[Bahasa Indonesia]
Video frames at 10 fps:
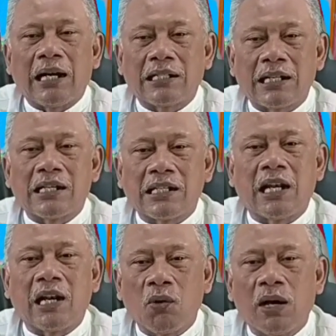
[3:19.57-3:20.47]
ada di
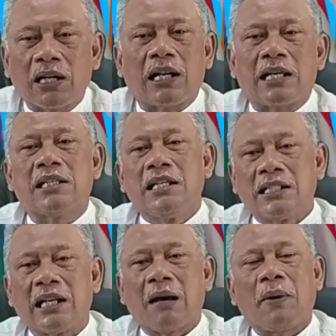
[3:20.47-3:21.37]
luar kelas
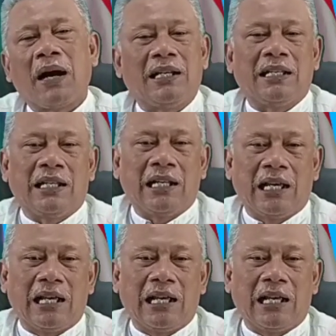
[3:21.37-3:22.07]
di lapangan umum.